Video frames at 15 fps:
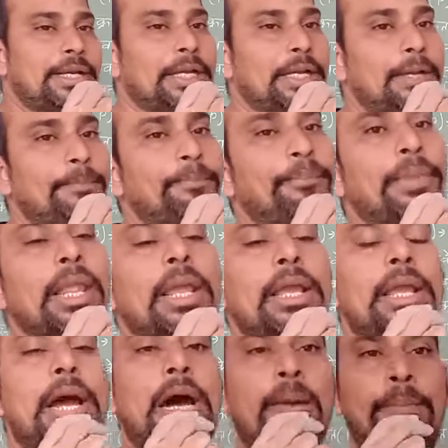है
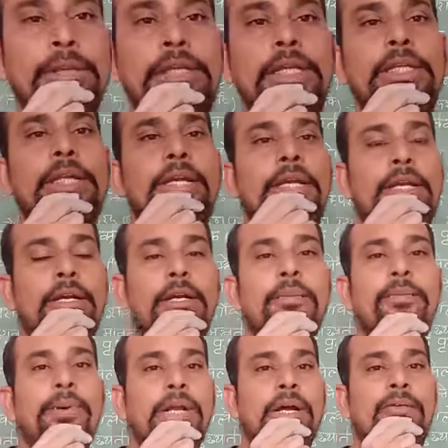आपतित किरण
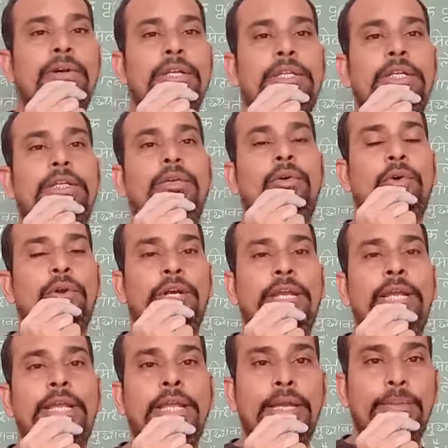परावर्तित
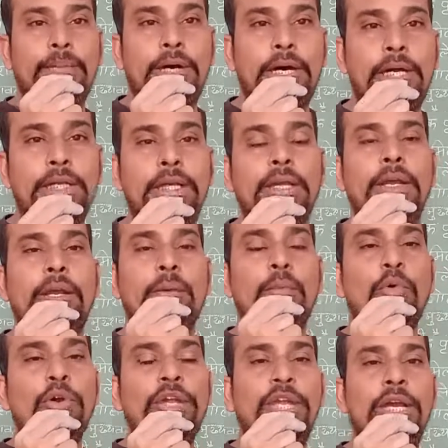होने के बाद
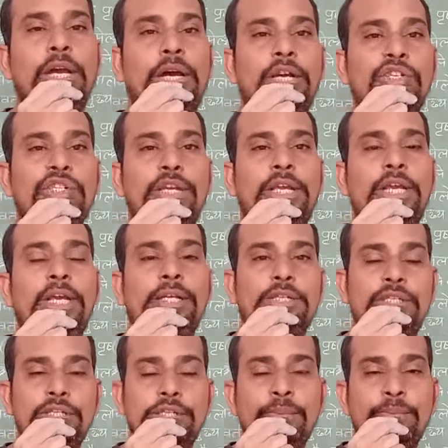मुख्य अक्ष के
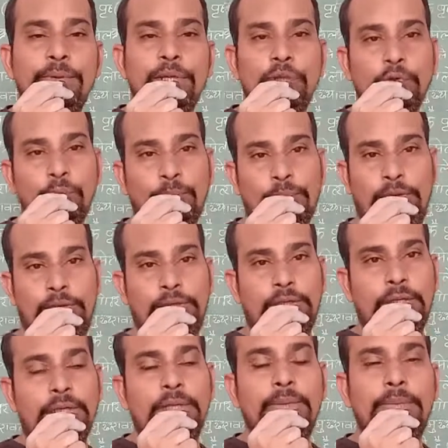जिस बिंदु पर
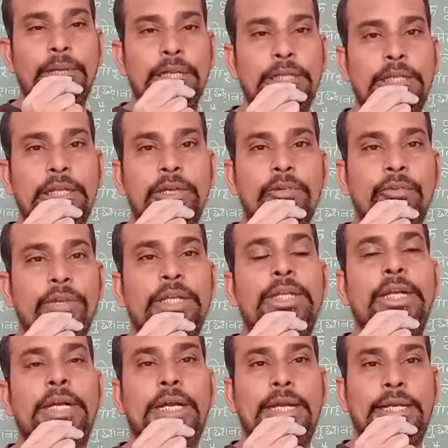मिलती हुई
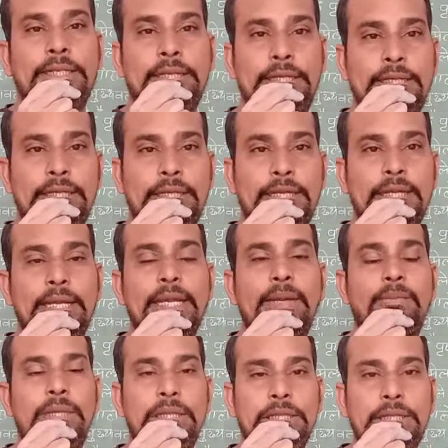दिखाई देती है या
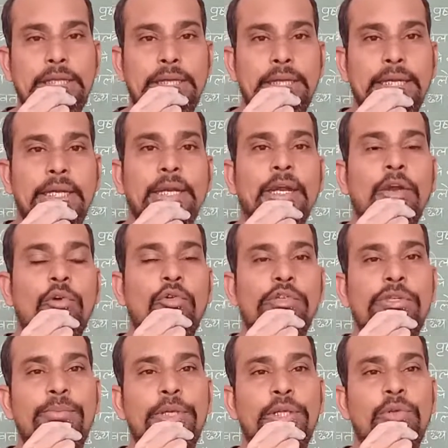मिलती है
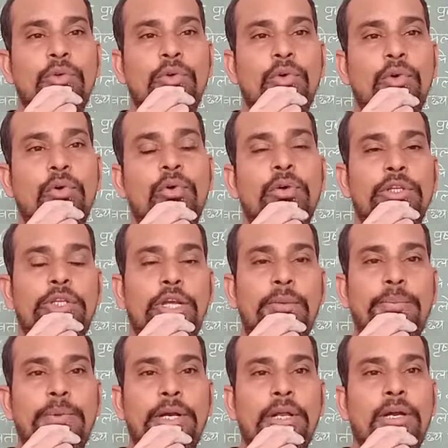उस बिंदु को
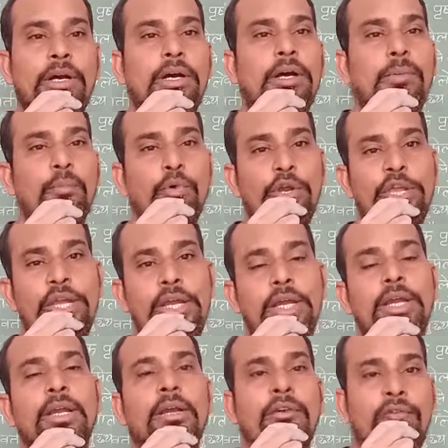दर्पण का मुख्य
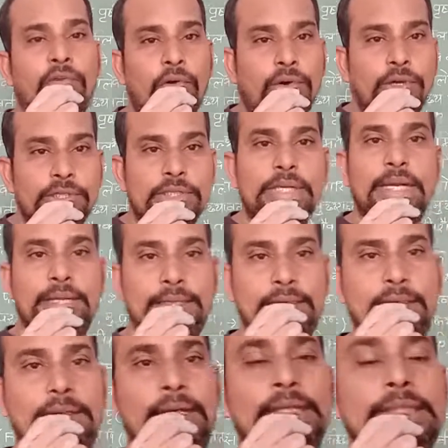फोकस
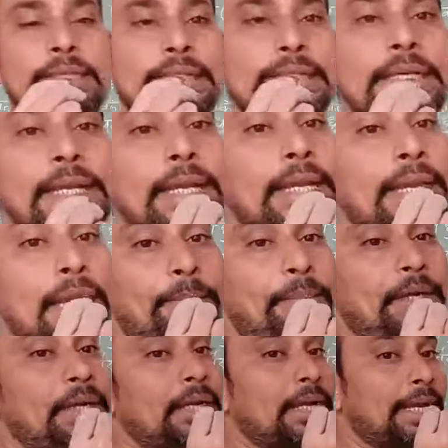कहते हैं जिसे
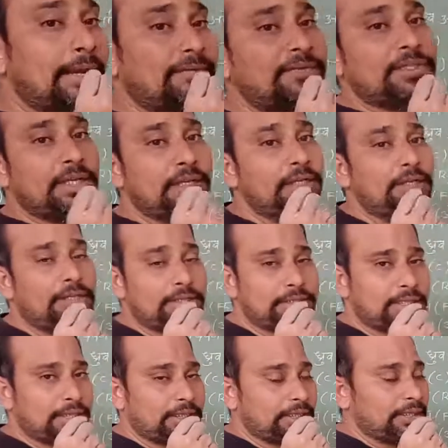कैपिटल एफ से
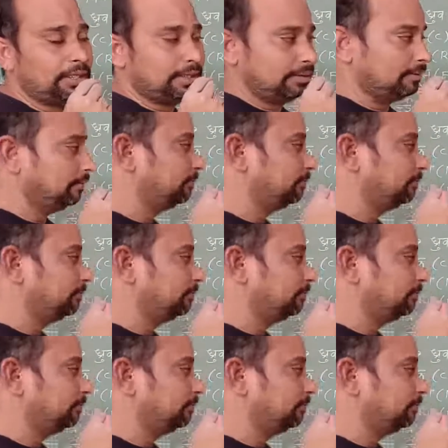दर्शाते हैं